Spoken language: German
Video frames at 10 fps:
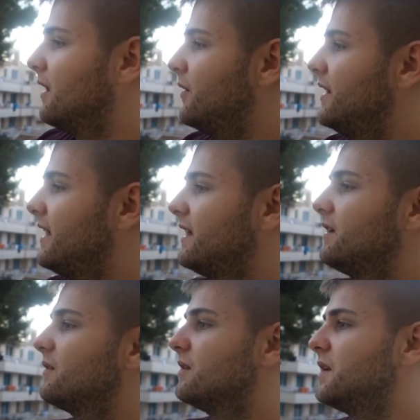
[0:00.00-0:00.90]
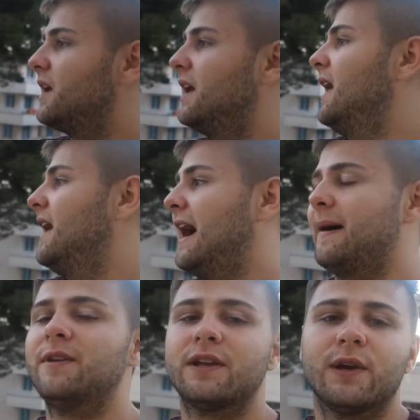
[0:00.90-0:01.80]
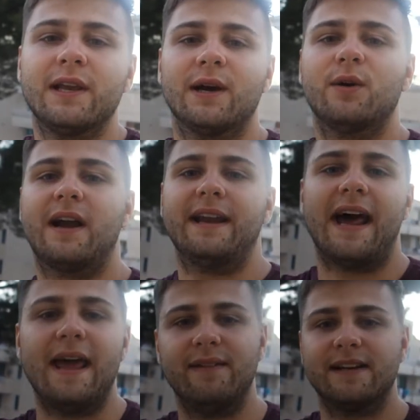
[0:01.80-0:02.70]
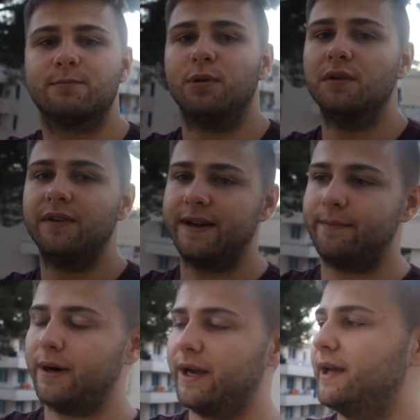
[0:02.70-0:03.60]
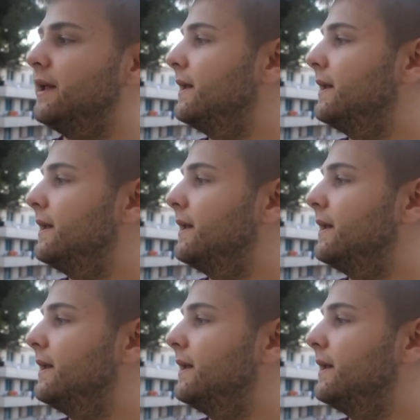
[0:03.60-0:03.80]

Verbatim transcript: Und ich, Idiot, habe natürlich auch keinen Eiweißpulver dabei.